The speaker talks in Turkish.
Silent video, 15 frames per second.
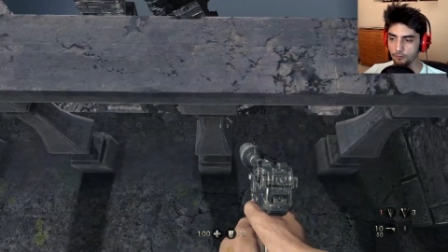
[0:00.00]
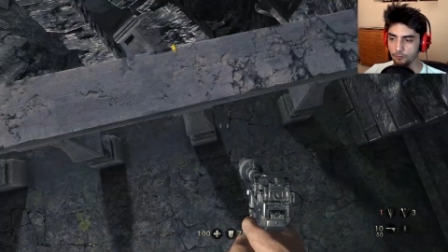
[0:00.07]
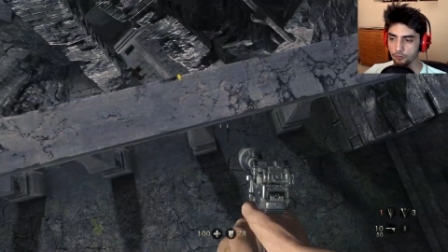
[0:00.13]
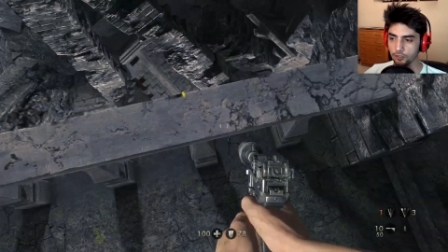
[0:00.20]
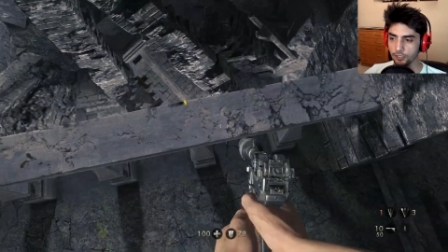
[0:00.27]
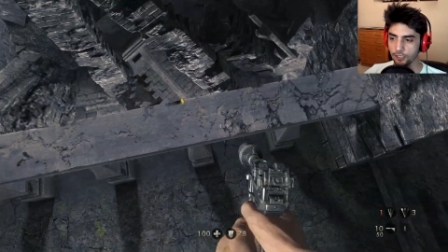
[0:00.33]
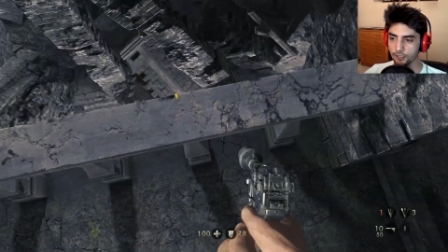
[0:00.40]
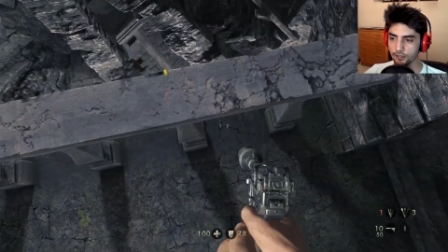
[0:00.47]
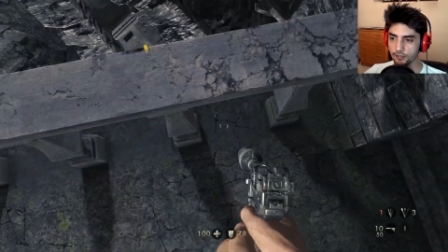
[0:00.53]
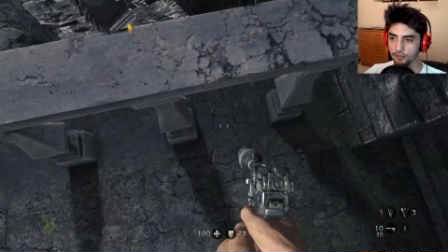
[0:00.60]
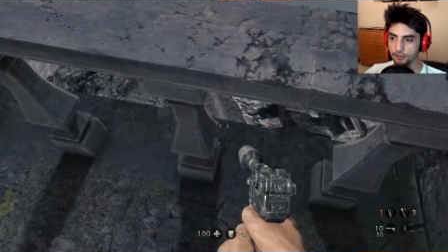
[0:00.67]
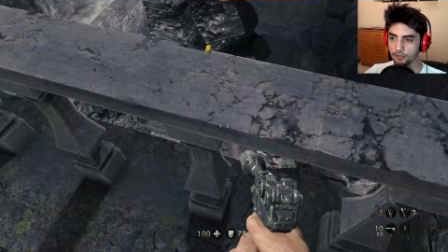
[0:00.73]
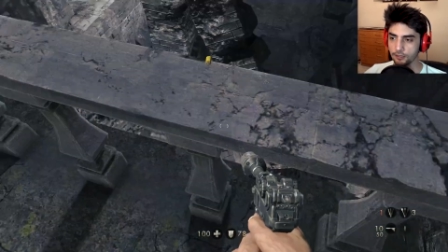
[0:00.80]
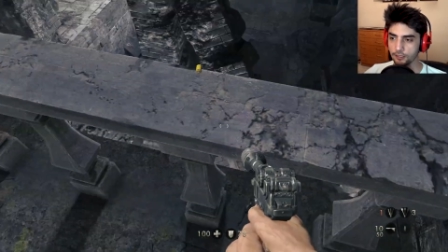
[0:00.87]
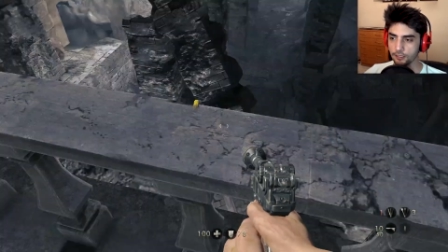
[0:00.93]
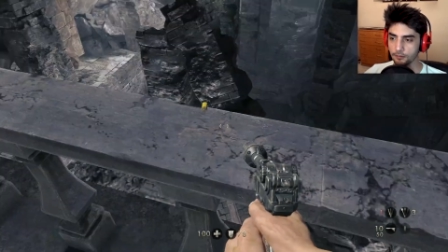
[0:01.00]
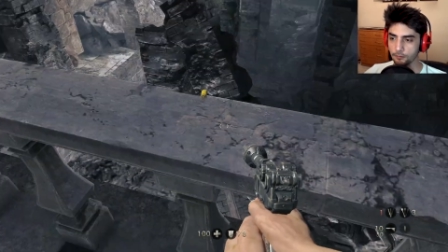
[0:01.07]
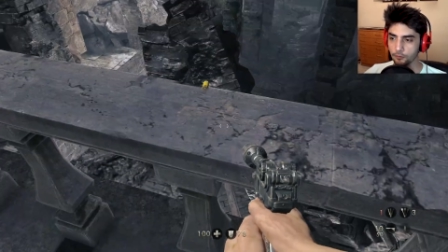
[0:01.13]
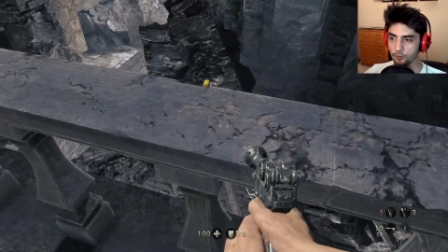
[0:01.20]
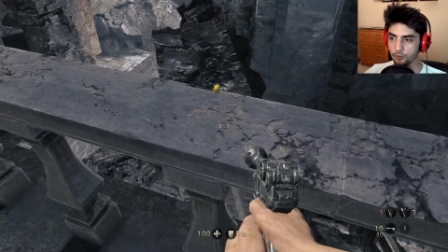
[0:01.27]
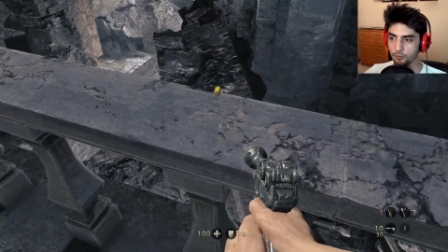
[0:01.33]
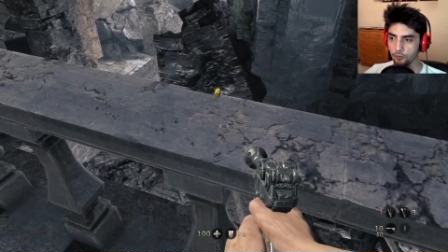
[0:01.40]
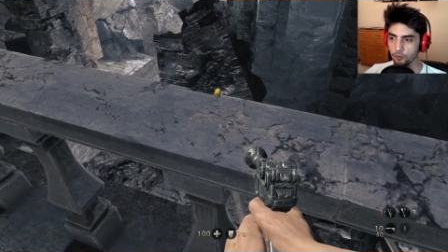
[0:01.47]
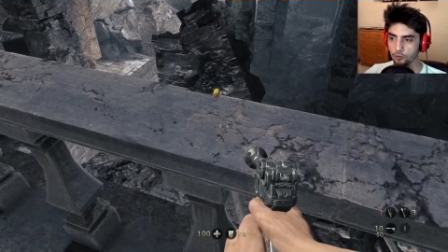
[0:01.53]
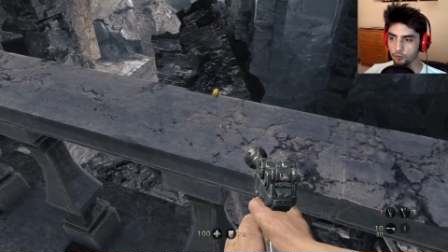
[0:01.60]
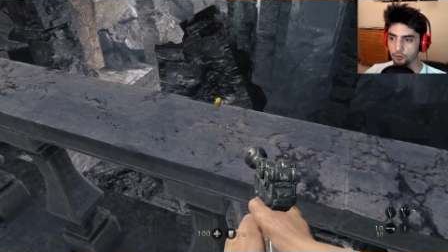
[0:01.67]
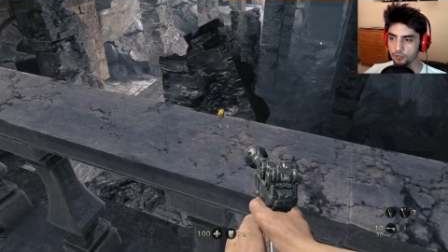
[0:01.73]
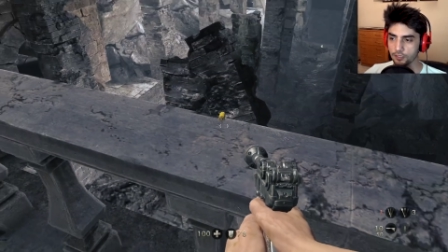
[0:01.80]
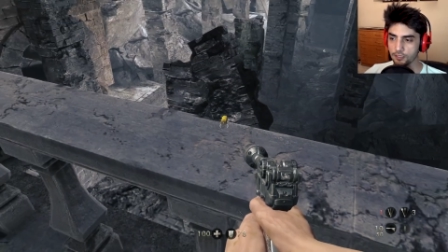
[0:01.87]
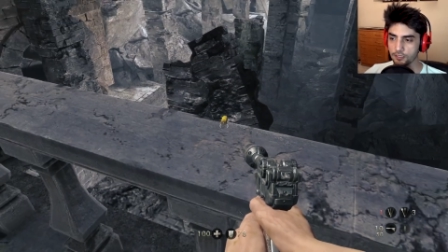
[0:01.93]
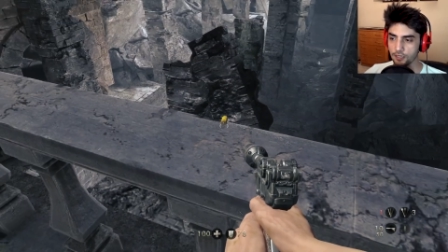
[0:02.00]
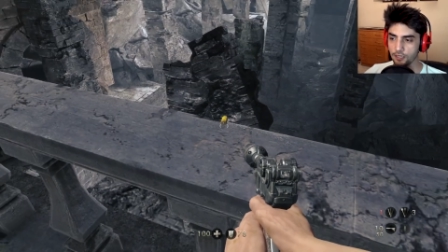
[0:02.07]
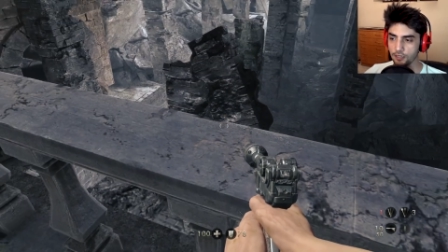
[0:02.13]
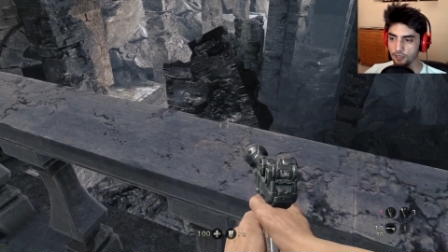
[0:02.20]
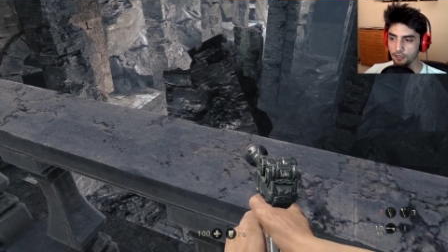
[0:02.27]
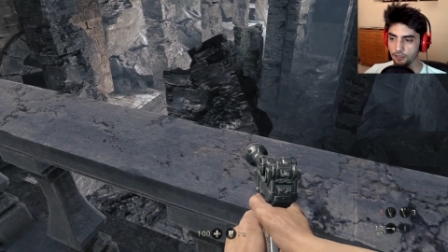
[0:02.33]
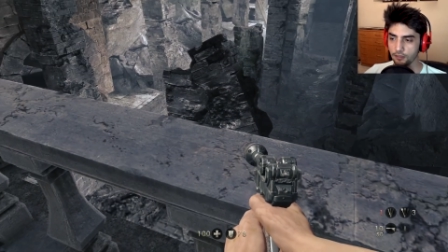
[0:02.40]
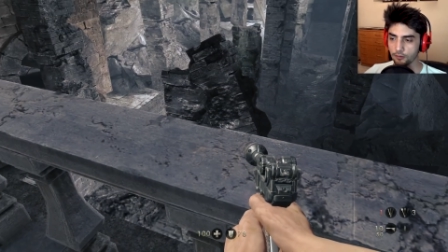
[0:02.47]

Buradan atlayamıyorum. Şu sarı şey ne?